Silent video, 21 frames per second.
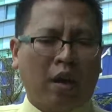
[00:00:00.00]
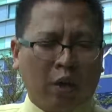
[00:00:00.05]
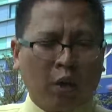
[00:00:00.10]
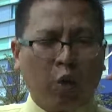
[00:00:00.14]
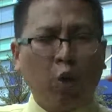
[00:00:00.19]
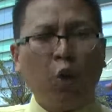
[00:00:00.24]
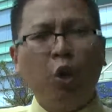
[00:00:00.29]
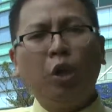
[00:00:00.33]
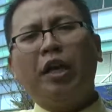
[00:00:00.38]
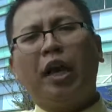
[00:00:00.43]

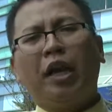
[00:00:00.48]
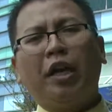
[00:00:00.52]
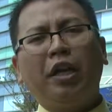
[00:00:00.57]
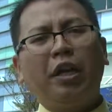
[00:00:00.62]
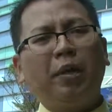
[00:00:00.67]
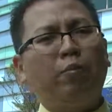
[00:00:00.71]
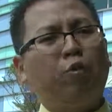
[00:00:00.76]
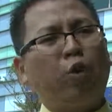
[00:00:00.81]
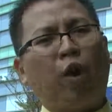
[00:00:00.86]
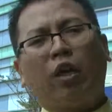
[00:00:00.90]
Dunia
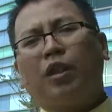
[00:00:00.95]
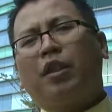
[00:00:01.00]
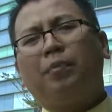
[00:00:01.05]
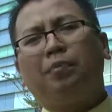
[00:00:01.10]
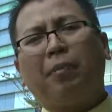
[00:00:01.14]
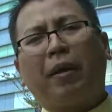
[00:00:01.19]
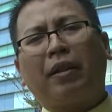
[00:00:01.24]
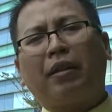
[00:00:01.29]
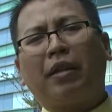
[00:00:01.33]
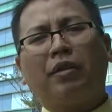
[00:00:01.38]
ini bukan
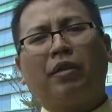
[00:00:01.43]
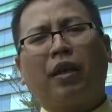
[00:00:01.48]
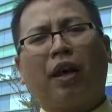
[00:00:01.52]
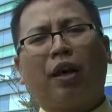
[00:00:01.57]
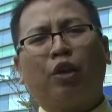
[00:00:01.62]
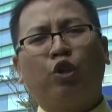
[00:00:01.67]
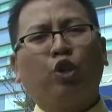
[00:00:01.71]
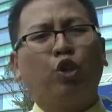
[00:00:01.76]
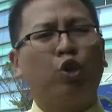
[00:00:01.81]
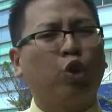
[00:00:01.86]
tempat
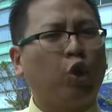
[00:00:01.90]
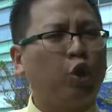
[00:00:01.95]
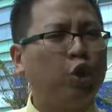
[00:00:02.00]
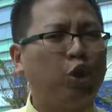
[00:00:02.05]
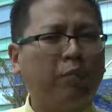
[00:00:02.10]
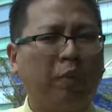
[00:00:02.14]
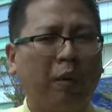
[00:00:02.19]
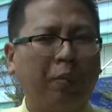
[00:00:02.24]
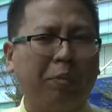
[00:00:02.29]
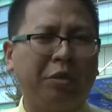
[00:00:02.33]
kita. Justru itu
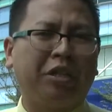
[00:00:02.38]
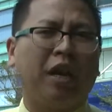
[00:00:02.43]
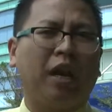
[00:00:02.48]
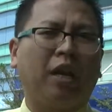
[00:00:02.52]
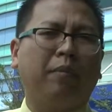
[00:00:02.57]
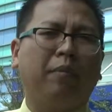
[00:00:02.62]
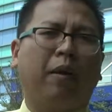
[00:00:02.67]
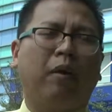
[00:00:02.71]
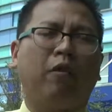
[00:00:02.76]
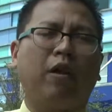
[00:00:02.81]

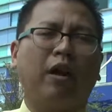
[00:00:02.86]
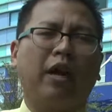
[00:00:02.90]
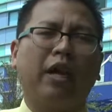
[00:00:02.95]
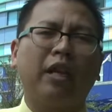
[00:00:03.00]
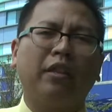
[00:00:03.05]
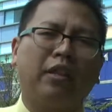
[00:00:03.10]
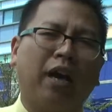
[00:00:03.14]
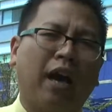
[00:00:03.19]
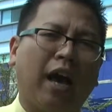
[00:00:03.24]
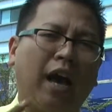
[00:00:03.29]
berbicara bahwa
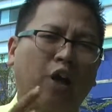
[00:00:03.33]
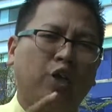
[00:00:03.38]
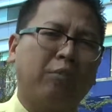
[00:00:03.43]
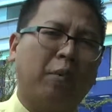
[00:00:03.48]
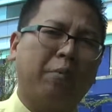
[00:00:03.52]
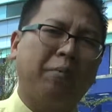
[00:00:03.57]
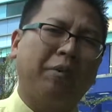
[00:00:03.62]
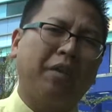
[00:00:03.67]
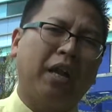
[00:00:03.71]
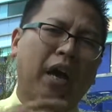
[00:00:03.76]
kita harus
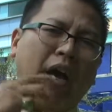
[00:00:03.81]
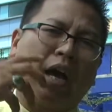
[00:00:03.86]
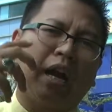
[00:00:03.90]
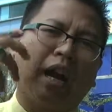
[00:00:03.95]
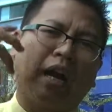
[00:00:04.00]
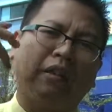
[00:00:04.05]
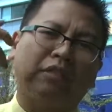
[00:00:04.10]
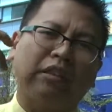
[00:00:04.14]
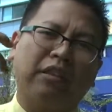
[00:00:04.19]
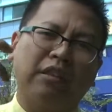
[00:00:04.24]
memindahkan
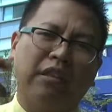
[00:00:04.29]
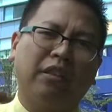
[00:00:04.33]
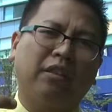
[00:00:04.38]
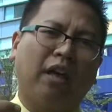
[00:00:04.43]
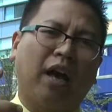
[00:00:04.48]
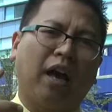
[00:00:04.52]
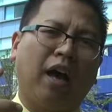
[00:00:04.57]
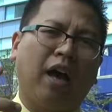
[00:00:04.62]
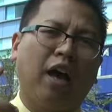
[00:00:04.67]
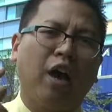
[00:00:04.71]
hati
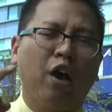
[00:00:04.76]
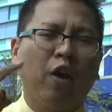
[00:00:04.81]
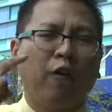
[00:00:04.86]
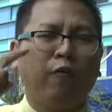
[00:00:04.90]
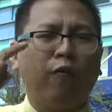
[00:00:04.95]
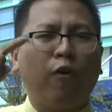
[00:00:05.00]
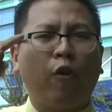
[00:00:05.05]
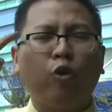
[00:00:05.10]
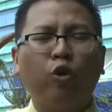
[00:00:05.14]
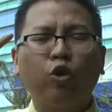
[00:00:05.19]
kita,
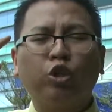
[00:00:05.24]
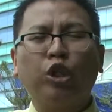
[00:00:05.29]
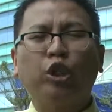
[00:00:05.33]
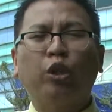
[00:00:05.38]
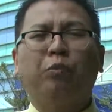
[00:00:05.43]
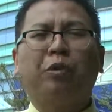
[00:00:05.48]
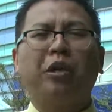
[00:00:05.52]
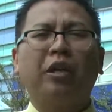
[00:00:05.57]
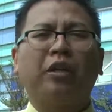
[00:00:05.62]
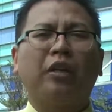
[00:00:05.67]
fokus
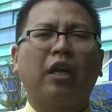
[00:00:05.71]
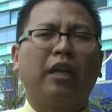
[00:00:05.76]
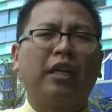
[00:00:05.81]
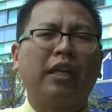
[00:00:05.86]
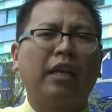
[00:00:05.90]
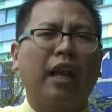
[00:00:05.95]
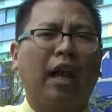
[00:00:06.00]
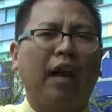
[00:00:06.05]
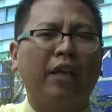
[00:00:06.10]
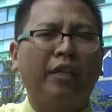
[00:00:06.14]
hidup kita di
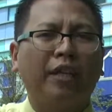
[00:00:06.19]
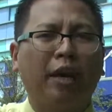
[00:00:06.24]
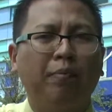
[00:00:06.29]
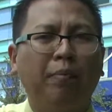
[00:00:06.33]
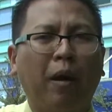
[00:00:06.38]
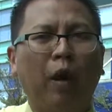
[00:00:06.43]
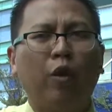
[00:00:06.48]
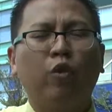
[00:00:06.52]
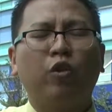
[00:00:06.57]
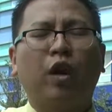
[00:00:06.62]
langit yang
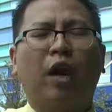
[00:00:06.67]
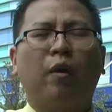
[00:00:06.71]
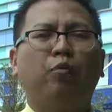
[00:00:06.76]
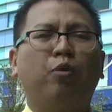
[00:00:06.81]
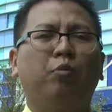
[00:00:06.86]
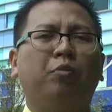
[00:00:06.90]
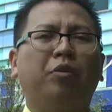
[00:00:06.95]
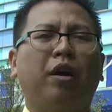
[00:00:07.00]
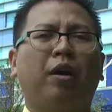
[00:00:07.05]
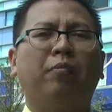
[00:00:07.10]
baru dan
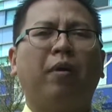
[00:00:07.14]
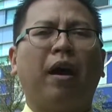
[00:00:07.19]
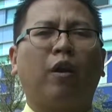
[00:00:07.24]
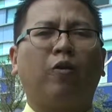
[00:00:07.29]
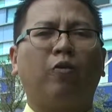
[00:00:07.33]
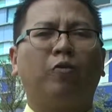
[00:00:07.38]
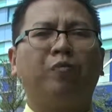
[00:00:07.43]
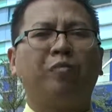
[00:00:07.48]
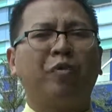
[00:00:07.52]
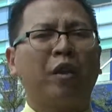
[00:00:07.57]
bumi yang
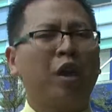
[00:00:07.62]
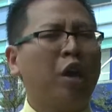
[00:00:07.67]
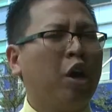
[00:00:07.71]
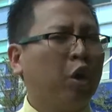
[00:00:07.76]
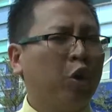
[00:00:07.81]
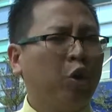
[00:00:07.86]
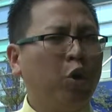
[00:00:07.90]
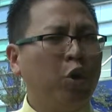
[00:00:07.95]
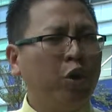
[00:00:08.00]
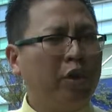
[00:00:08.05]
baru.
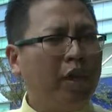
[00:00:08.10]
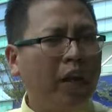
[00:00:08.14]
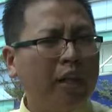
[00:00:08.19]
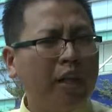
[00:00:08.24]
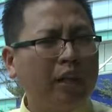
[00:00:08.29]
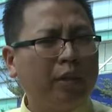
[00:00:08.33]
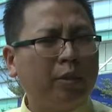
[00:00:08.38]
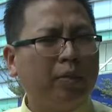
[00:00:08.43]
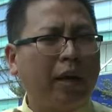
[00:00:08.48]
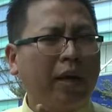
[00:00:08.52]
Dunia ini
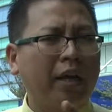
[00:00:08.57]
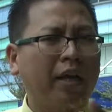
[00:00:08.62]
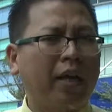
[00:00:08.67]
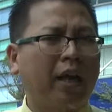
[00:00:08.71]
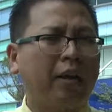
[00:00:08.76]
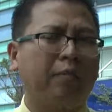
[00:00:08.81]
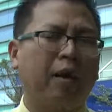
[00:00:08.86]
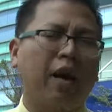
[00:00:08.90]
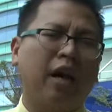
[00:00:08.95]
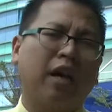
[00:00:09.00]
semakin
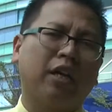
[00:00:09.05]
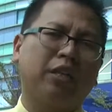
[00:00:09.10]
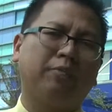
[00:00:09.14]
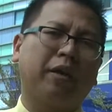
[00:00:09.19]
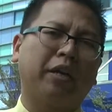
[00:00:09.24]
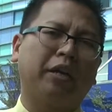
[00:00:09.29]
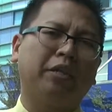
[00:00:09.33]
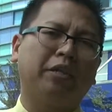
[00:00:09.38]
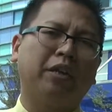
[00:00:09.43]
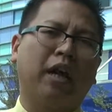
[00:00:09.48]
lama akan
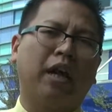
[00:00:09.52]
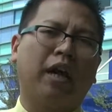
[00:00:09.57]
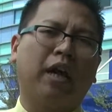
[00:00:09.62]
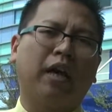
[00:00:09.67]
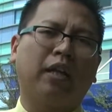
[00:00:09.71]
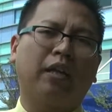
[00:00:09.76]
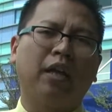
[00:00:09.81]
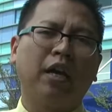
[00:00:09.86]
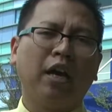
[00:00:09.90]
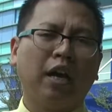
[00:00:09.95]
semakin jahat.